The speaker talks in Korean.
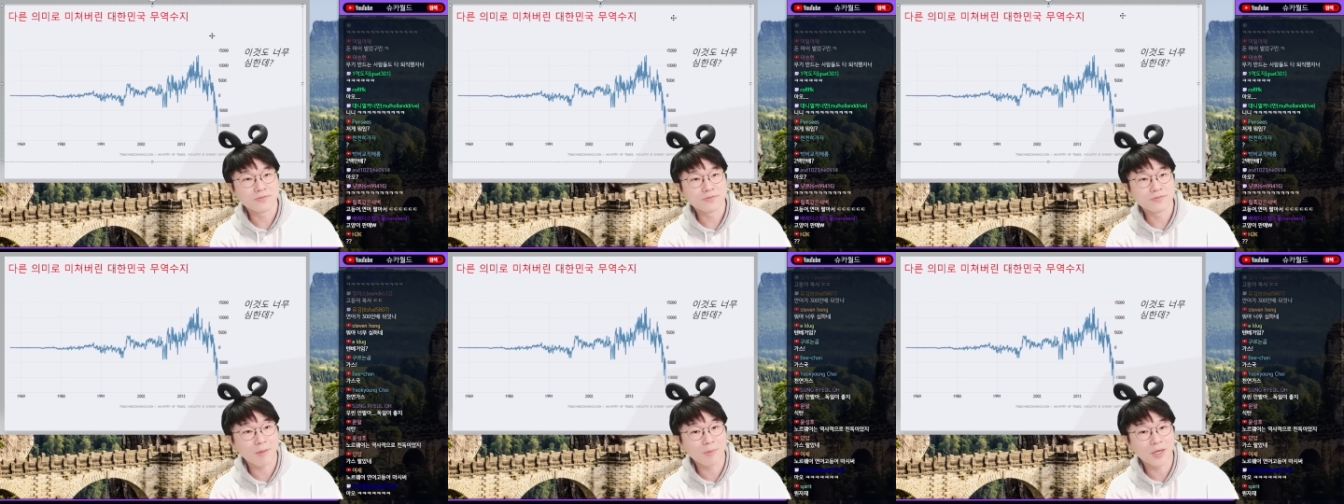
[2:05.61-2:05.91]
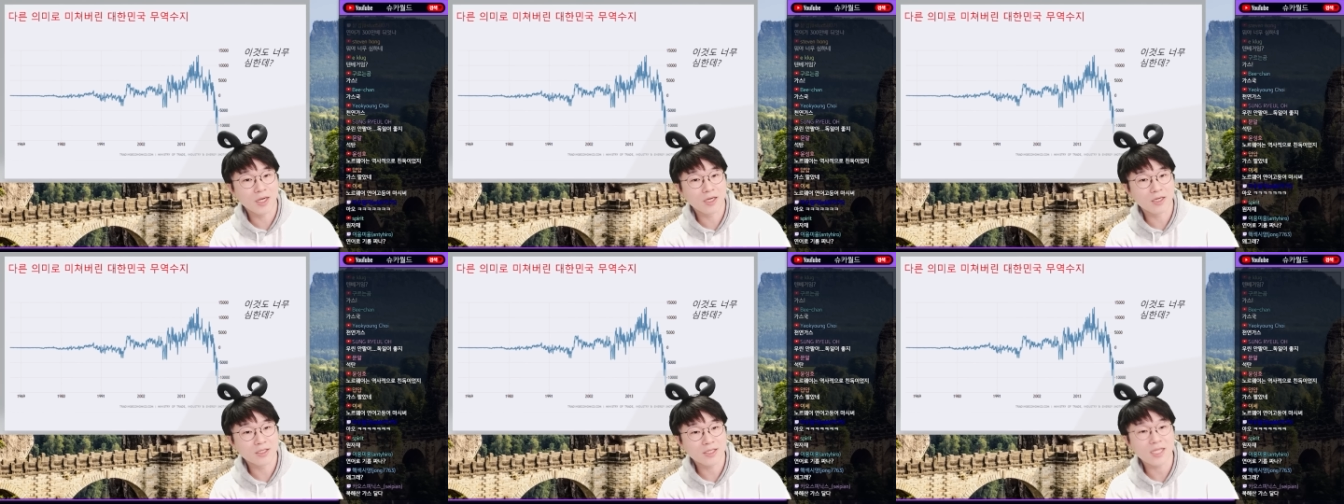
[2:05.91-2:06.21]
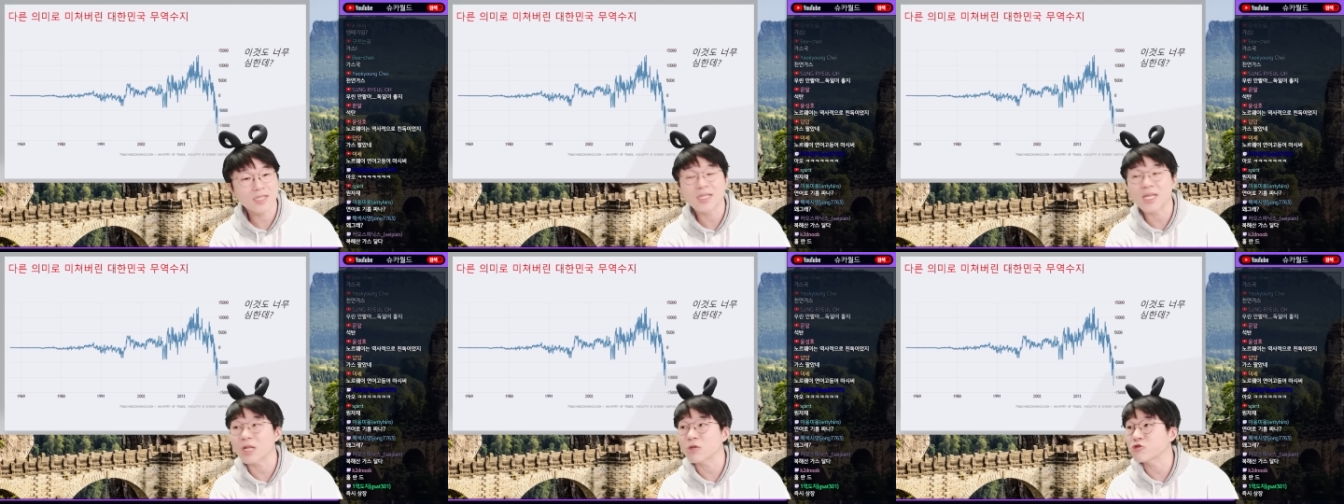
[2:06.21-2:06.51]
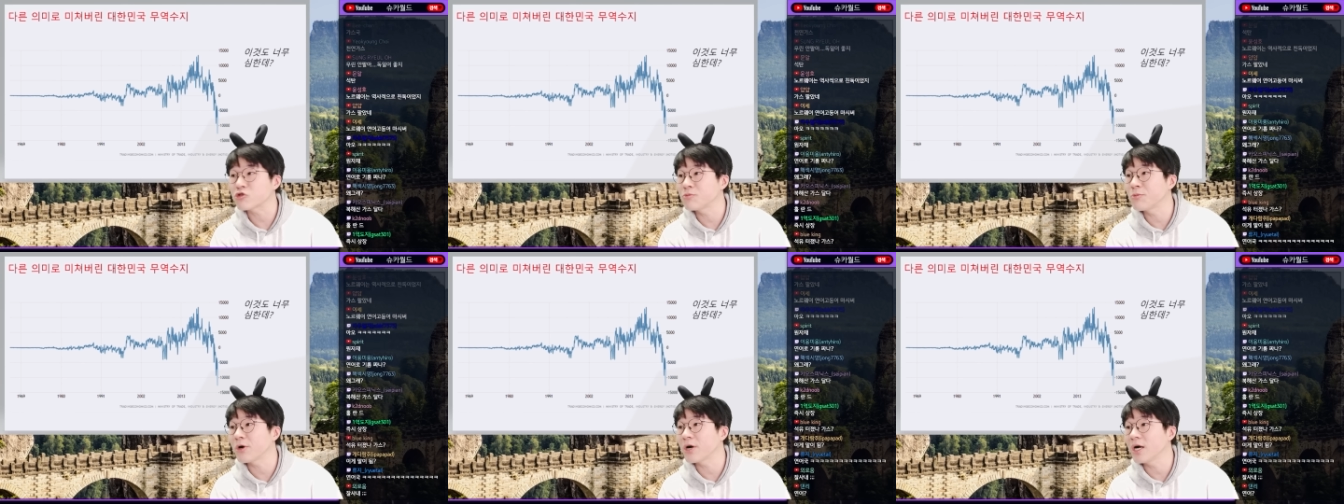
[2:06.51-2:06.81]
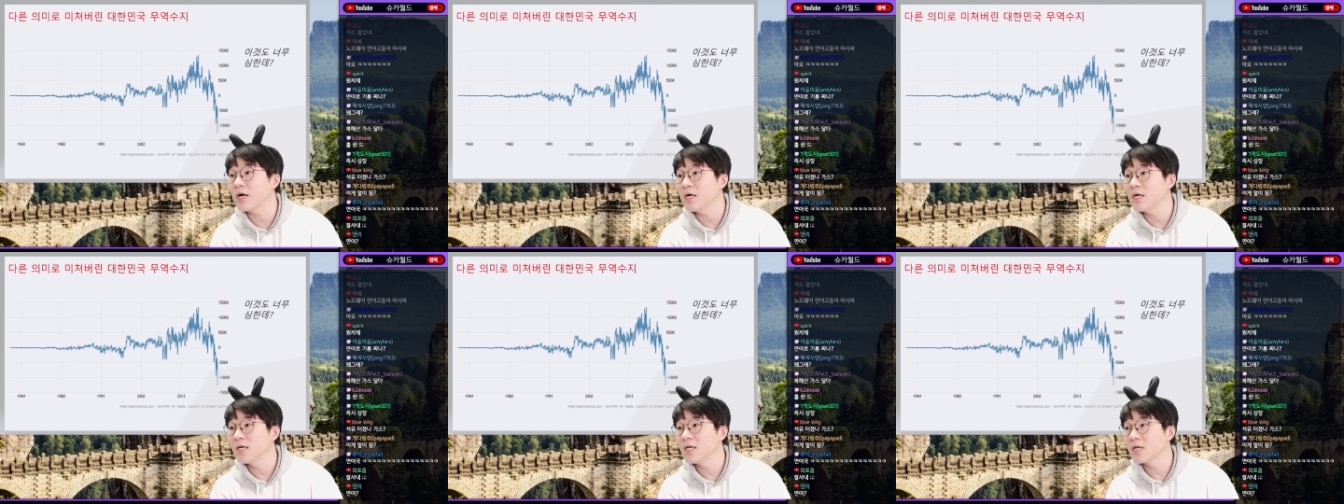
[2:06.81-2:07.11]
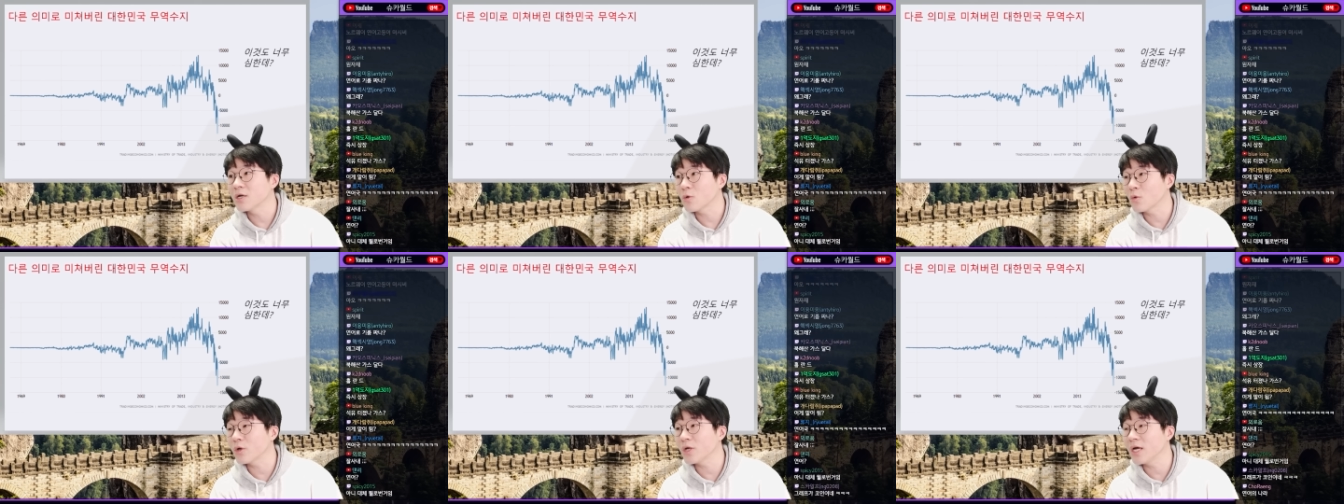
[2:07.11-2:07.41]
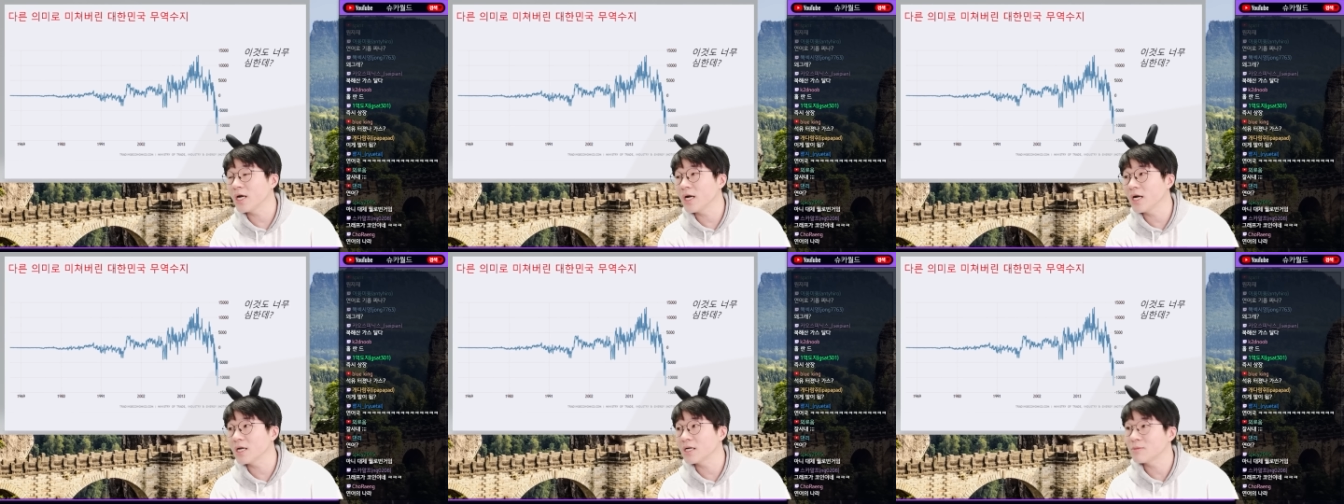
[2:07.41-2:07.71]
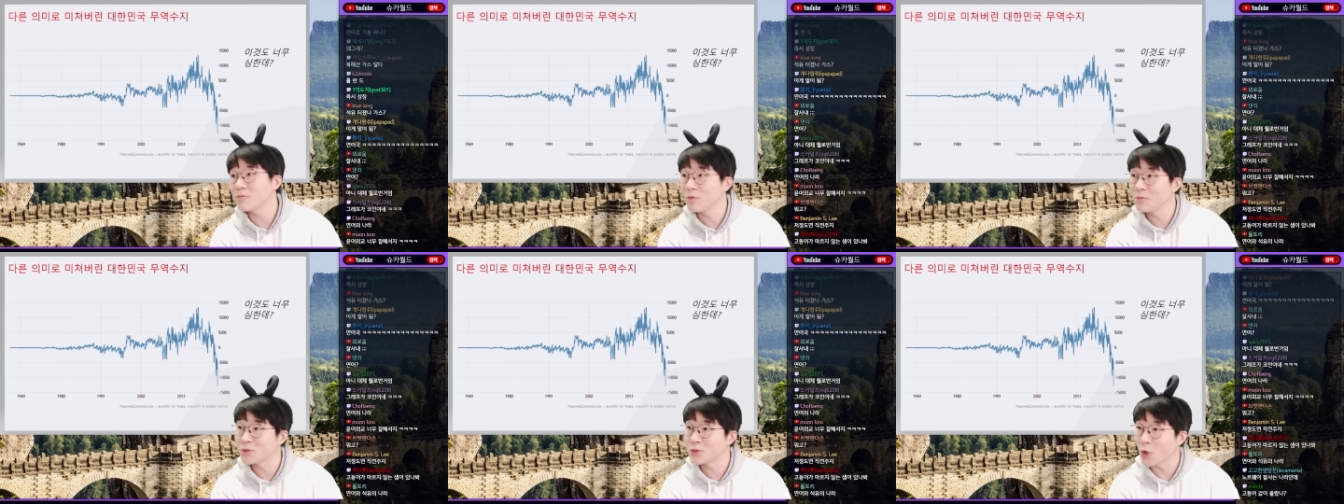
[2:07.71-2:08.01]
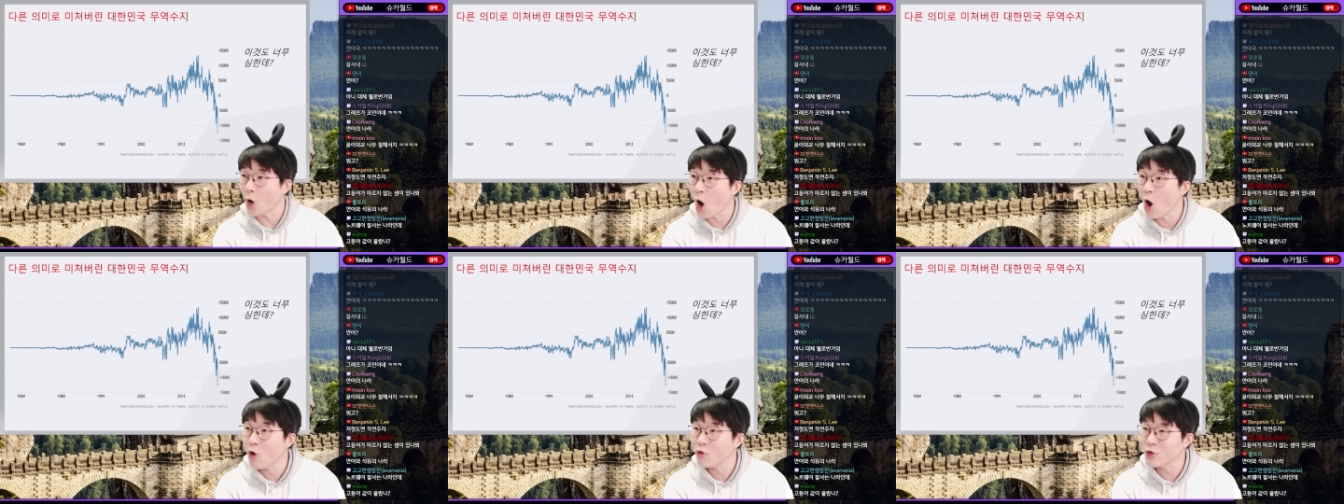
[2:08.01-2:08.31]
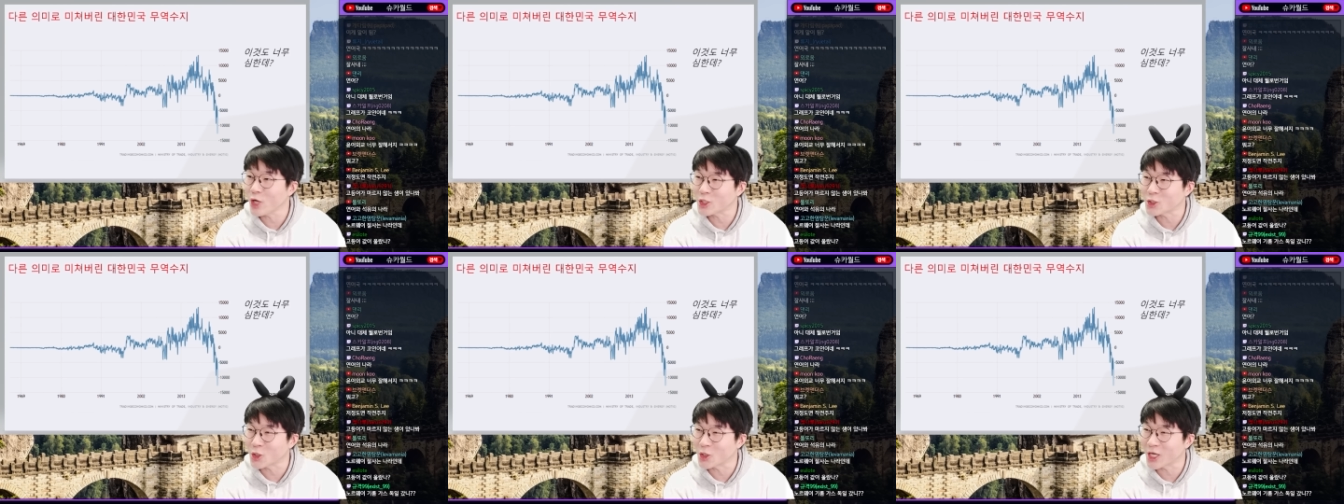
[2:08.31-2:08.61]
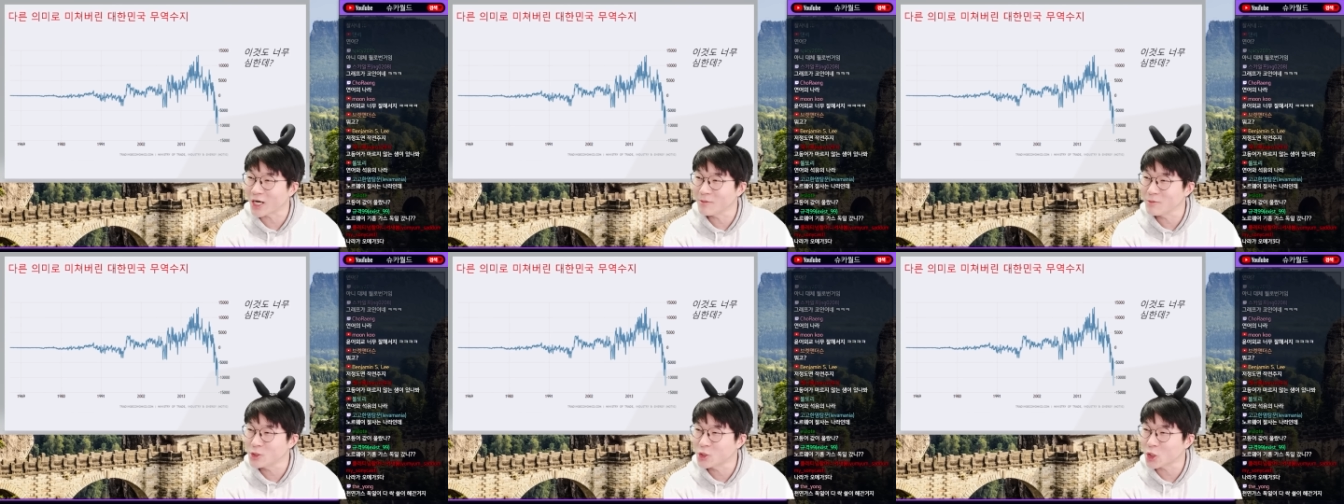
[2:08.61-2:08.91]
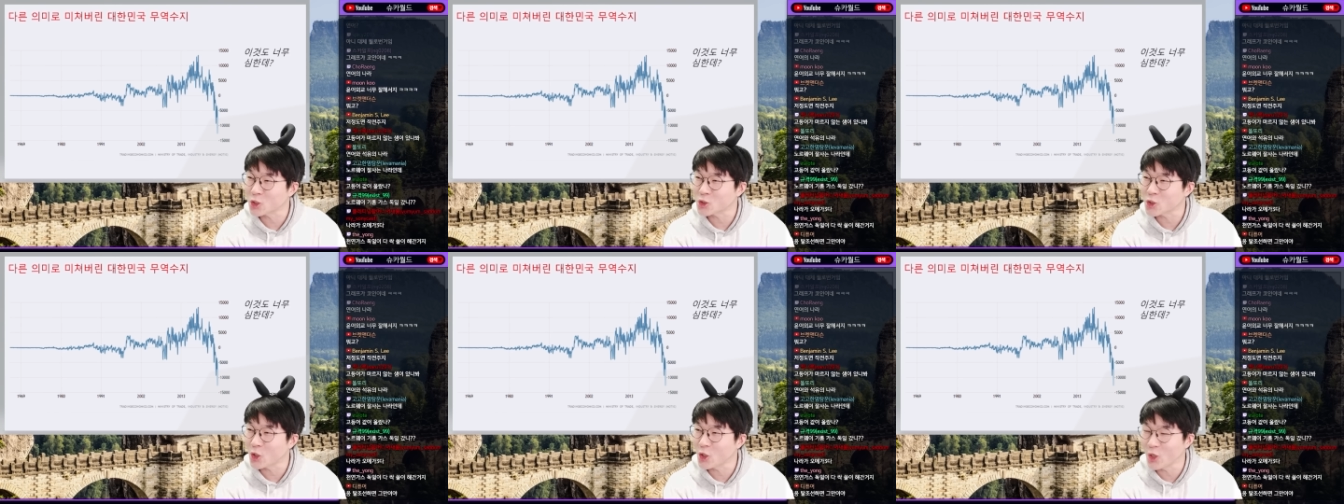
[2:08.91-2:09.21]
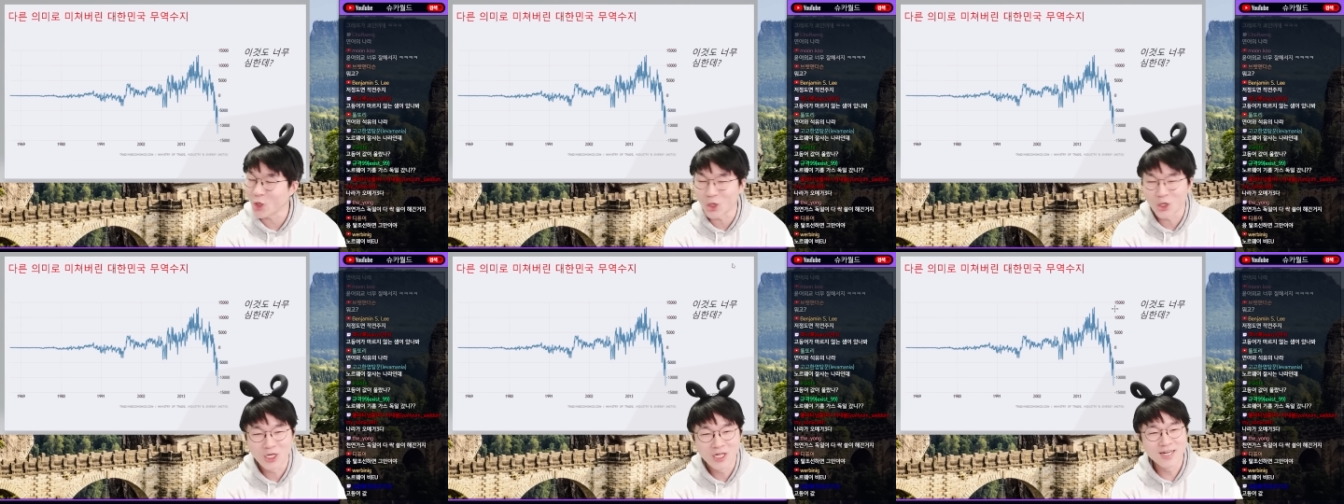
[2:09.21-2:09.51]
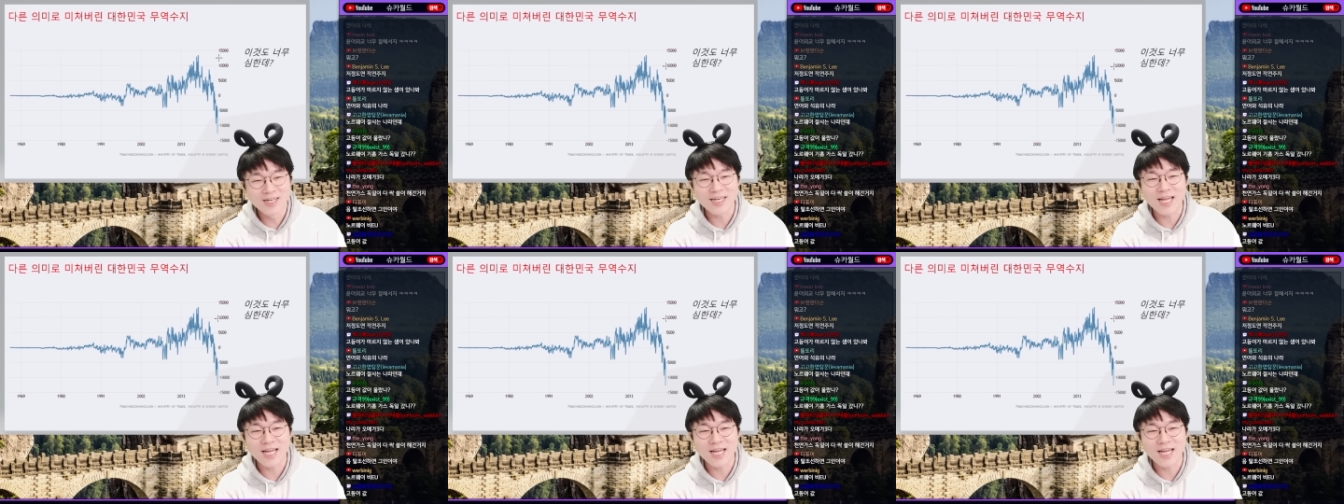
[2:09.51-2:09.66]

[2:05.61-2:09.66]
아마 딴 나라 유튜버가 꼬레아를 보면서 어우 야 저 나라 미쳤어요